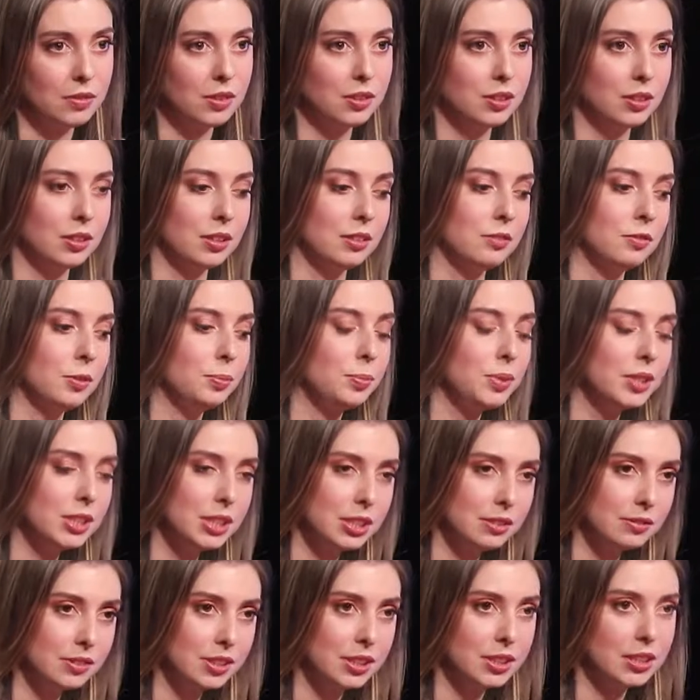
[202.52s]
э,
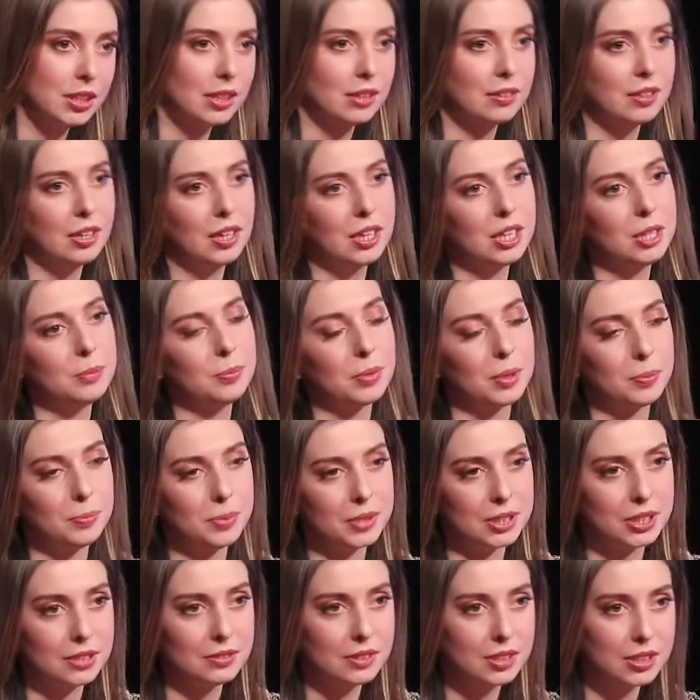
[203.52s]
выписываться и
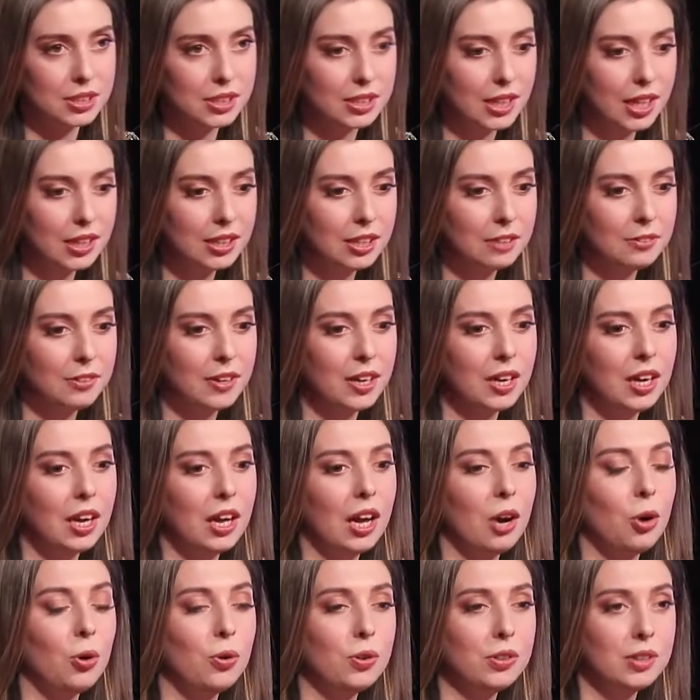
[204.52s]
прописываться заново
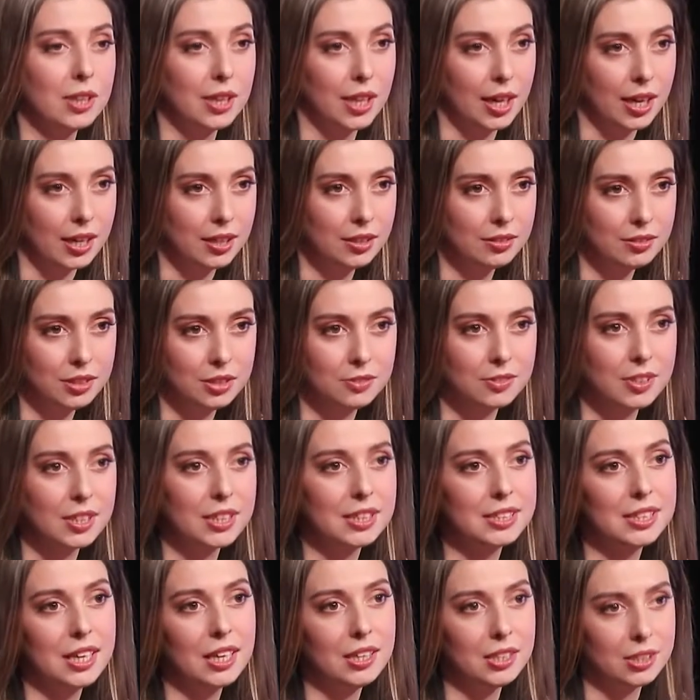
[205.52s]
онлайн, не
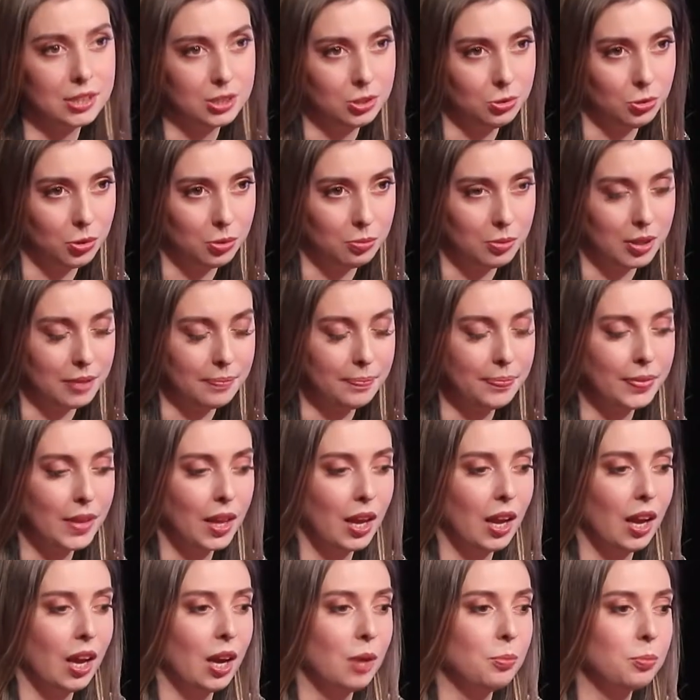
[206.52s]
выходя из дома.
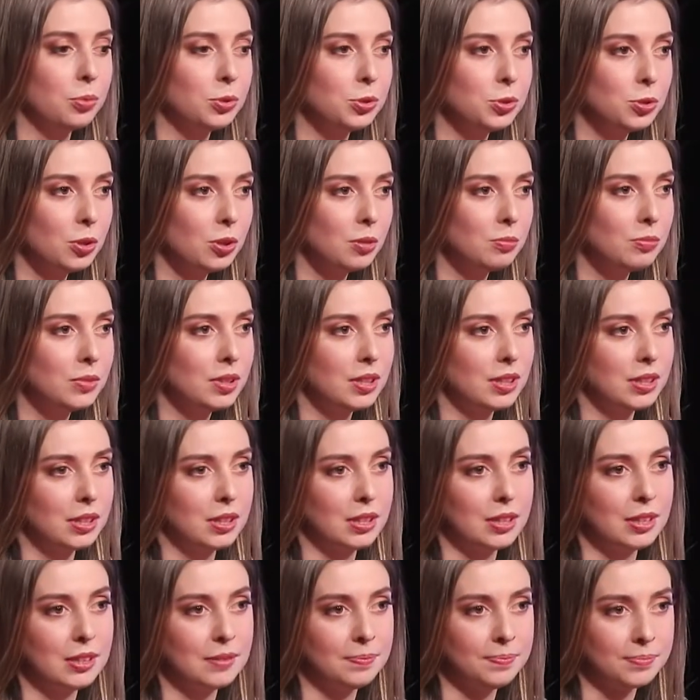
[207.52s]
Путем
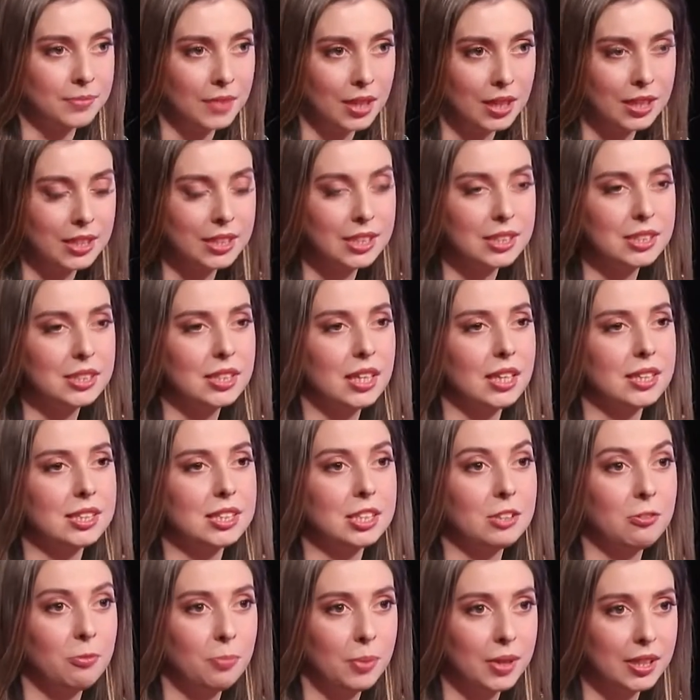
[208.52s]
эм,
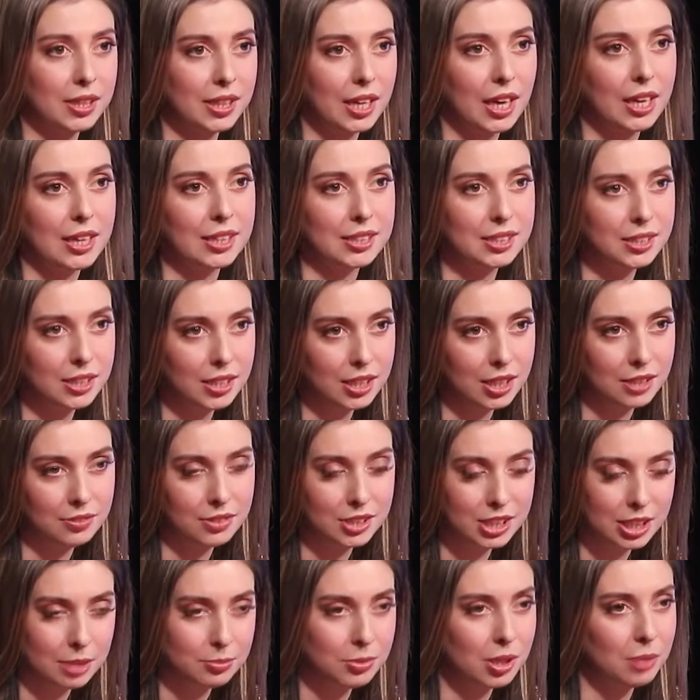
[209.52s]
регистрации в портале DIA,
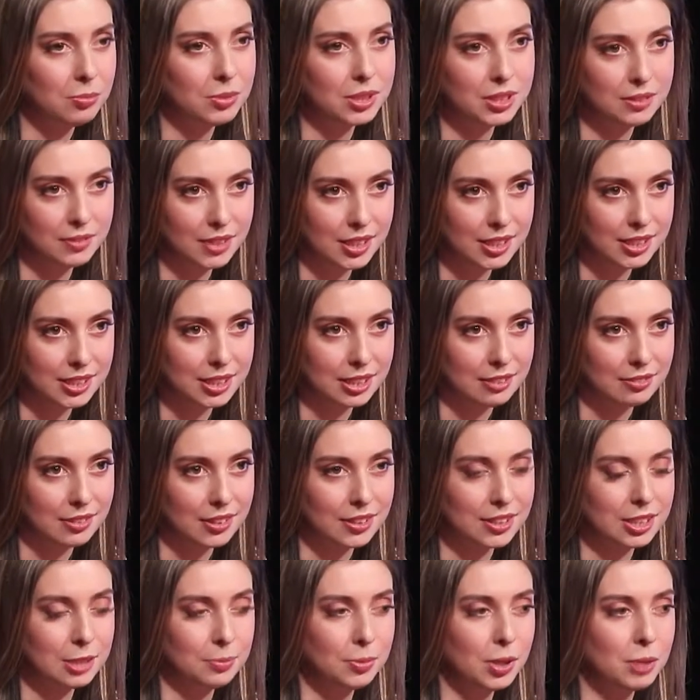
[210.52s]
всем нам
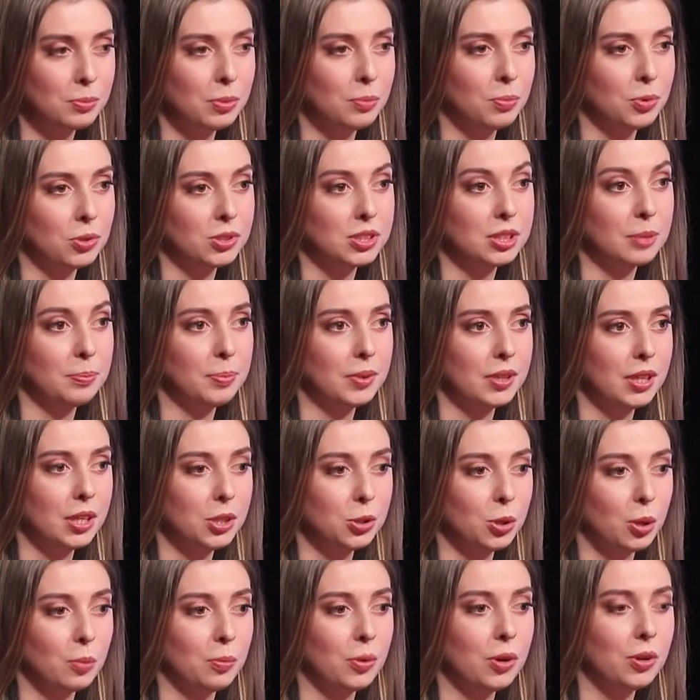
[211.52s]
известного, теперь мы просто
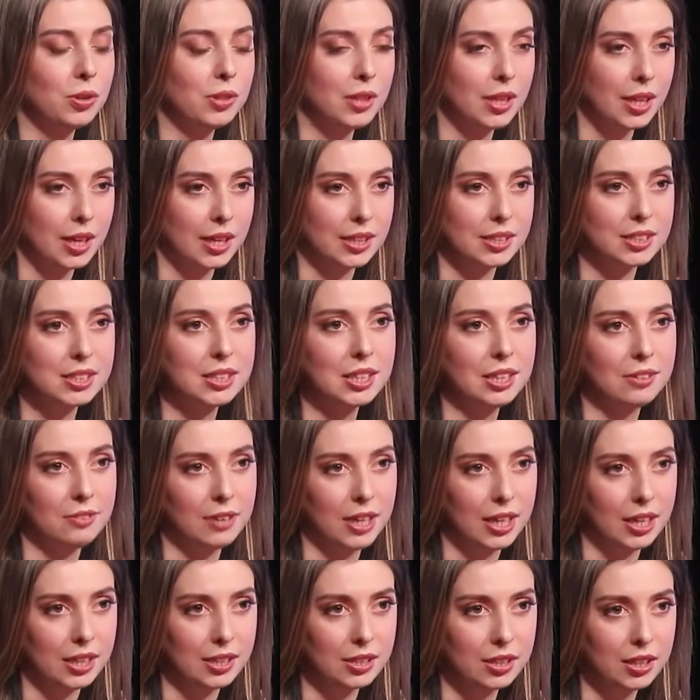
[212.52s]
подаем онлайн
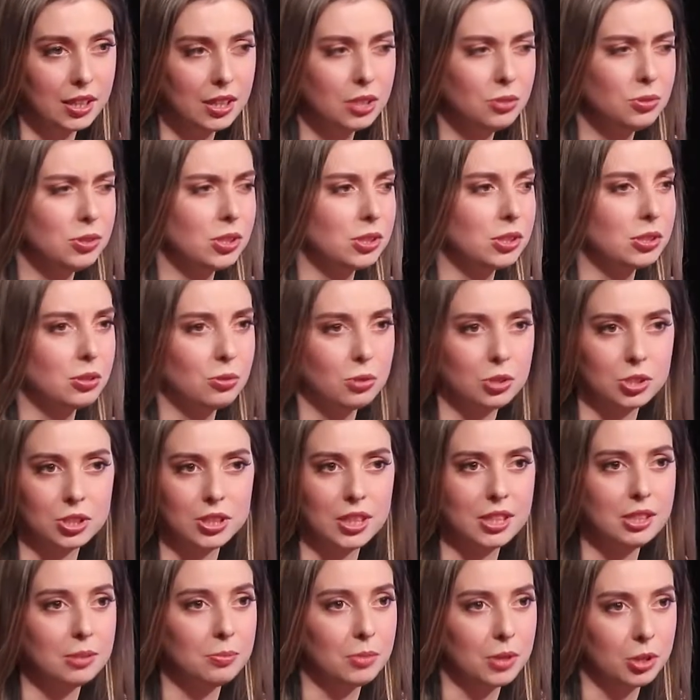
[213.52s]
заявление, оно несложное,
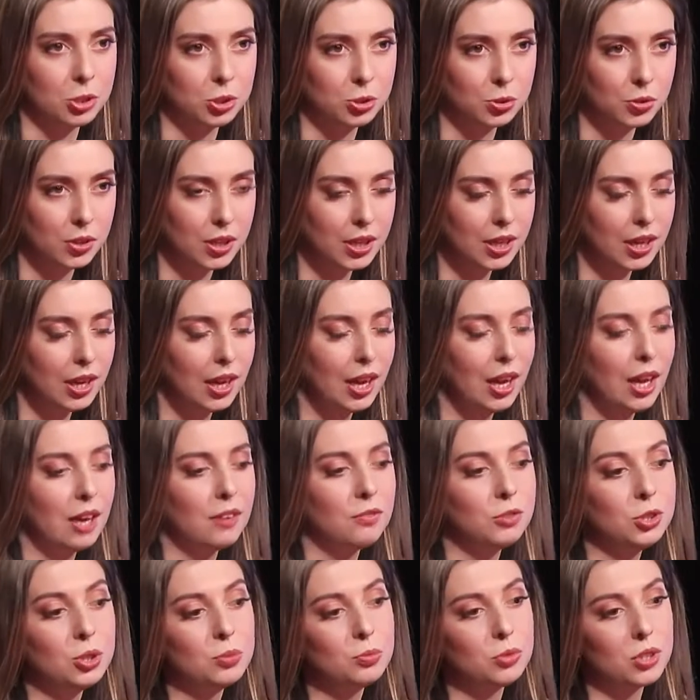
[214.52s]
небольшое,
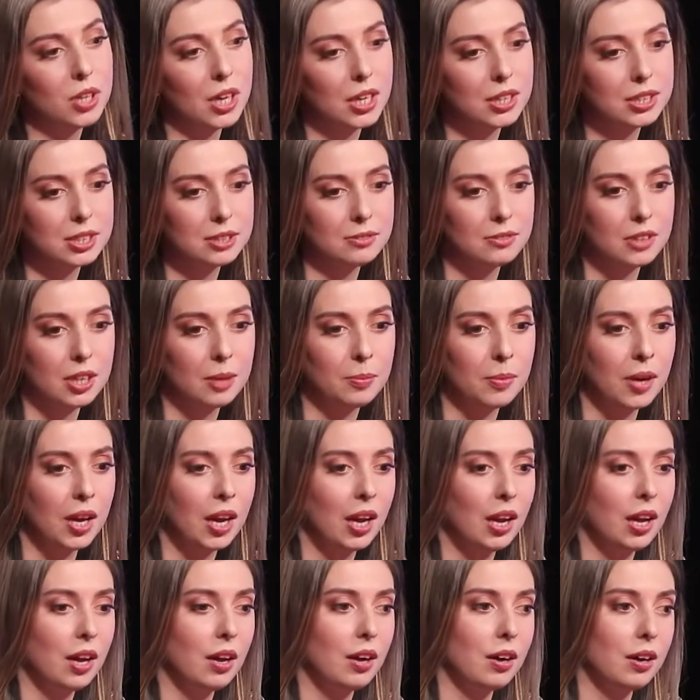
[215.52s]
в нем указываем
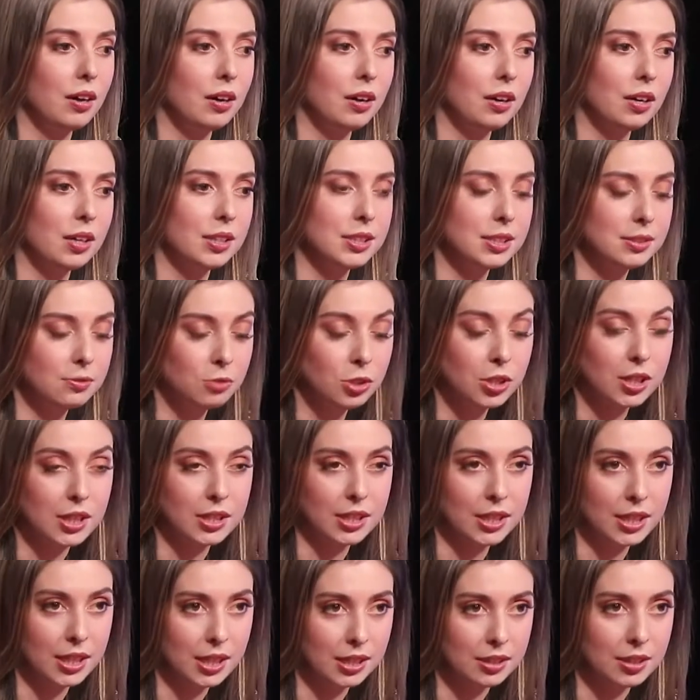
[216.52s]
э, свой
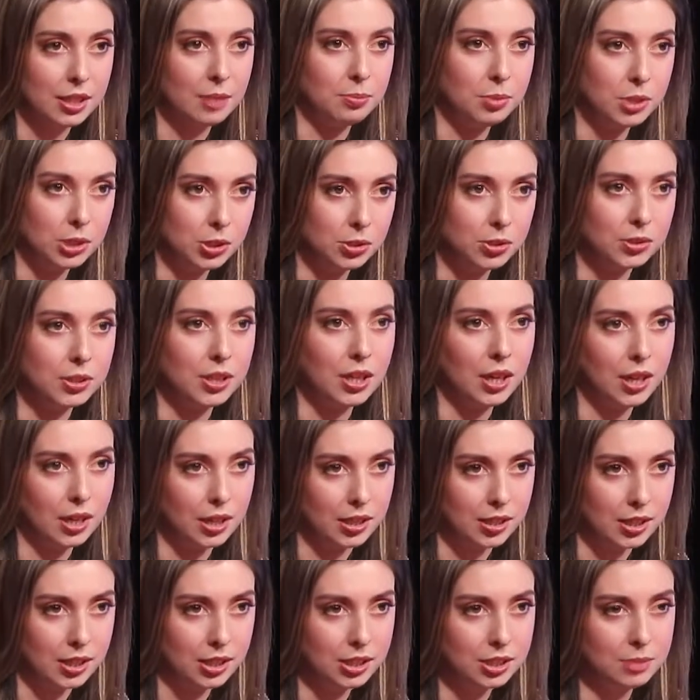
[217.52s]
конкретный определенный
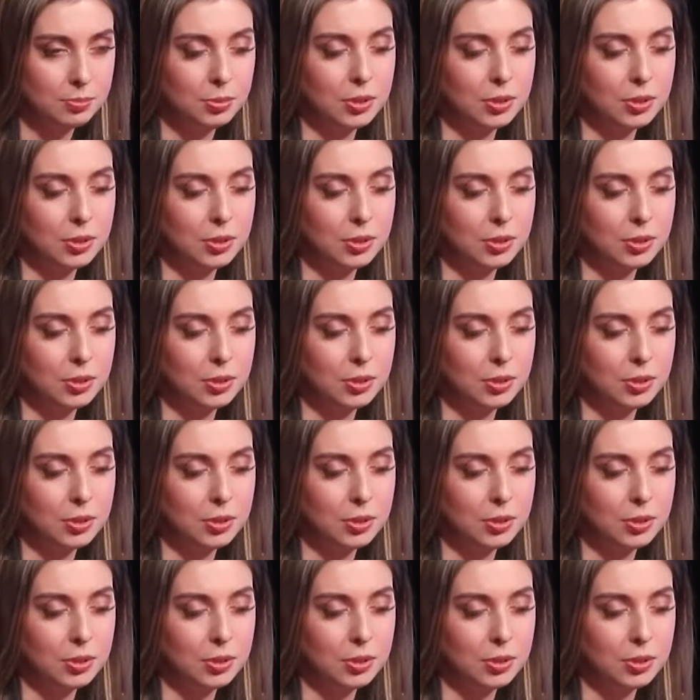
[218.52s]
адрес, по